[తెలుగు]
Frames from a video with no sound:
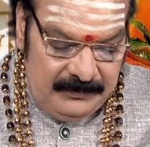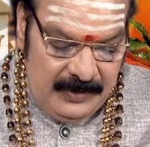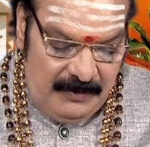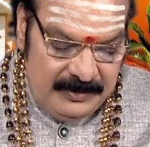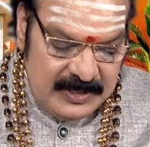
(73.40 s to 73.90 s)

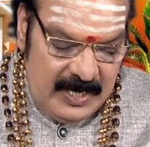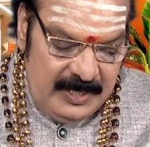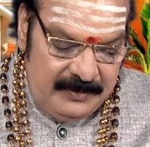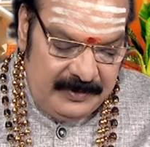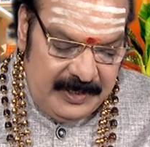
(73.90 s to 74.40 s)

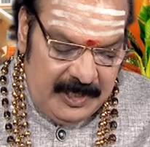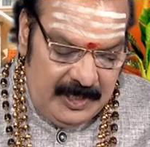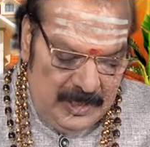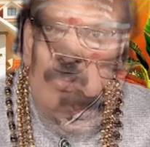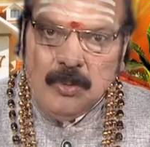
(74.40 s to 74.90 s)
వ్యవసాయం ఉండి
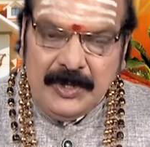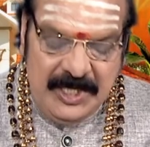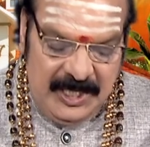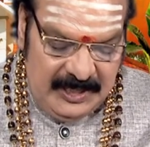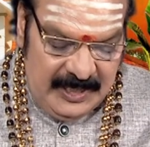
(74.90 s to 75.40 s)

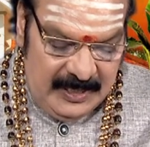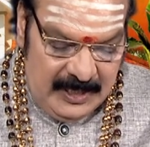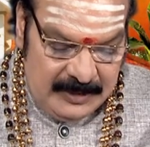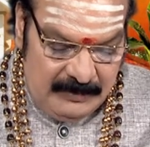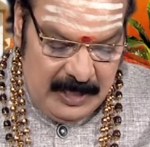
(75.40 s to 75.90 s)
కృషికి
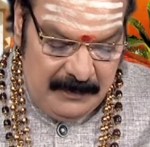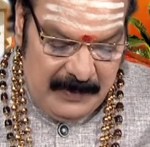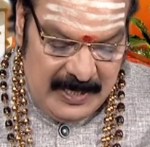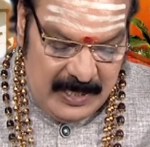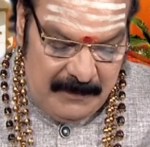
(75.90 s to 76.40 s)
తగినటువంటి
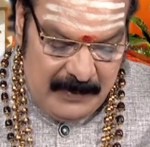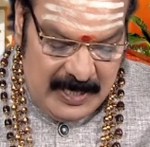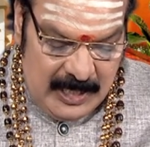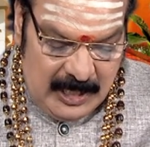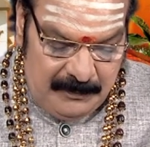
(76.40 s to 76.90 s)
పంట
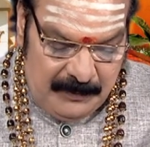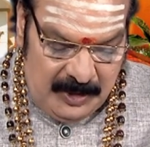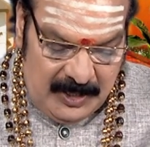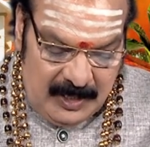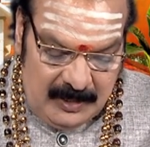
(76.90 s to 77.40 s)

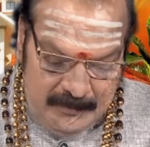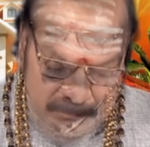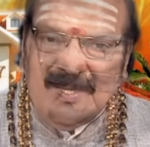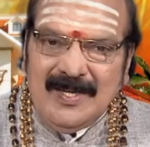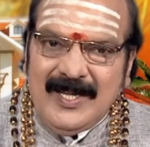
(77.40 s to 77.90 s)
పండకపోయినా
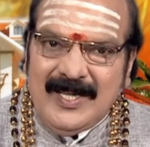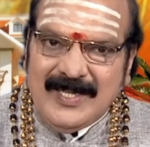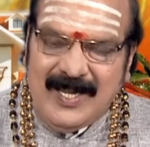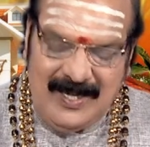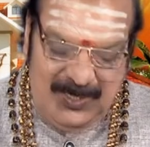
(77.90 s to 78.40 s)

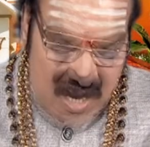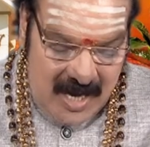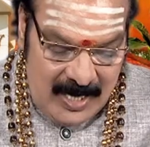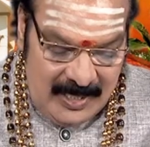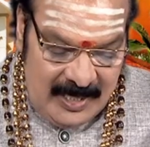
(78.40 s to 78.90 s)
లేదా
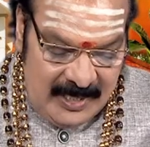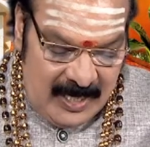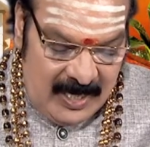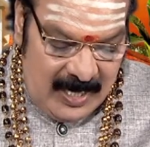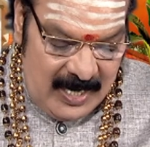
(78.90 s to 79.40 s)

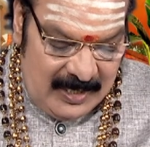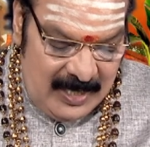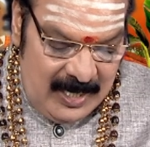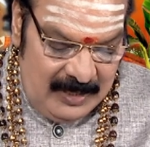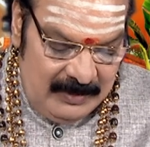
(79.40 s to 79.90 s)
అనేక
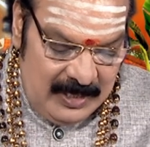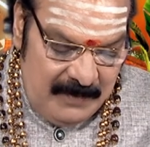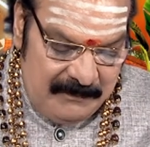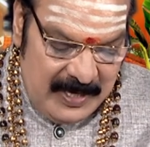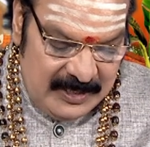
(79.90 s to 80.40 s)
కారణాల వల్ల
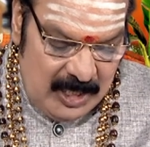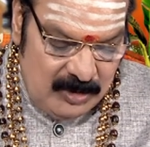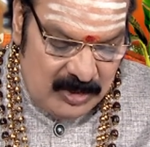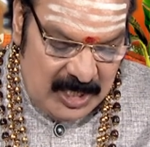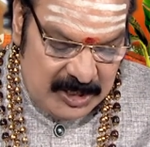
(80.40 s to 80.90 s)

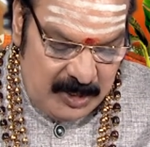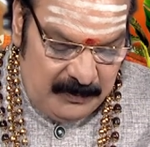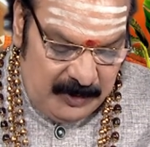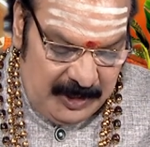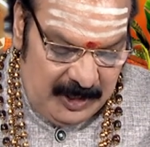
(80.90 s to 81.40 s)
పంటలు
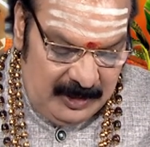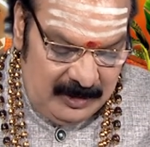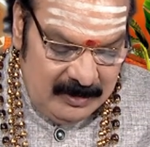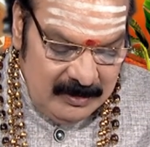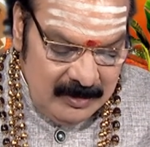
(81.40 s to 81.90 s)
నష్టపోయి
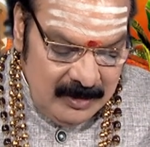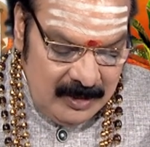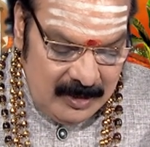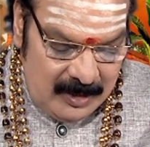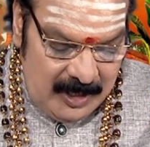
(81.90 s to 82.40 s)

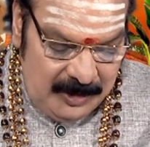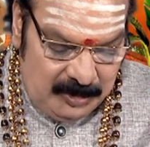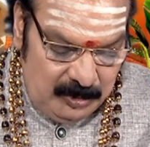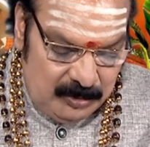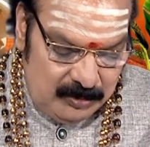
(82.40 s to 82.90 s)

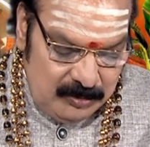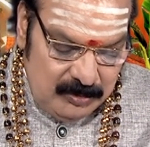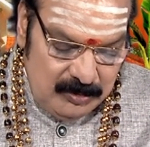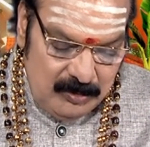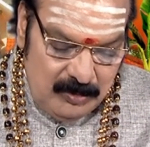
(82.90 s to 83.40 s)
రైతు
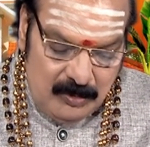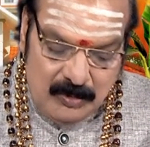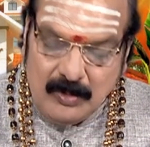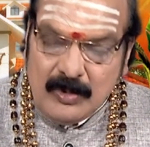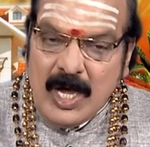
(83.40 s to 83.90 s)

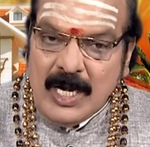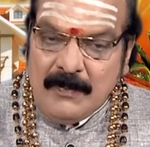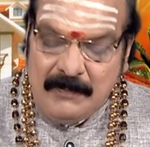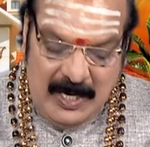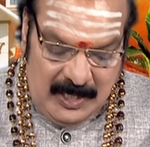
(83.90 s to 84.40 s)
రుణాల
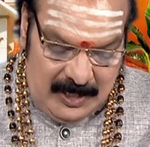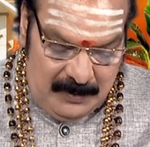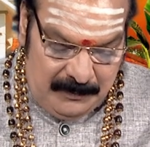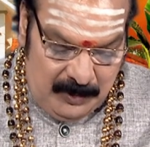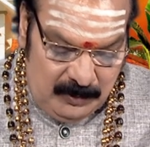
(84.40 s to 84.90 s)

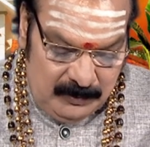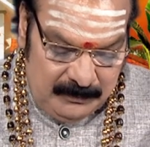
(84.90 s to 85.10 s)
పాలైనప్పుడు